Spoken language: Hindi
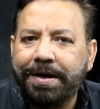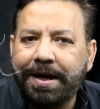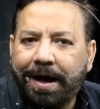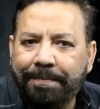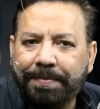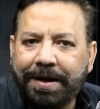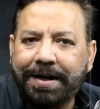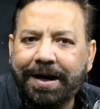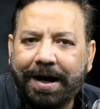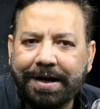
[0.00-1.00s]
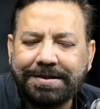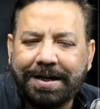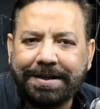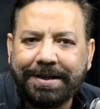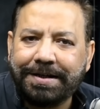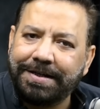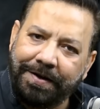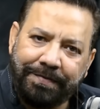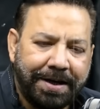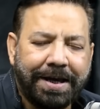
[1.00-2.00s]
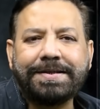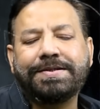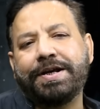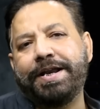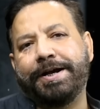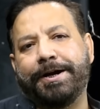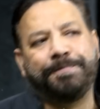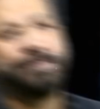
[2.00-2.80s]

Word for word: है कि अपील का हक जहां दिया जा रहा है वहां केस चलेगा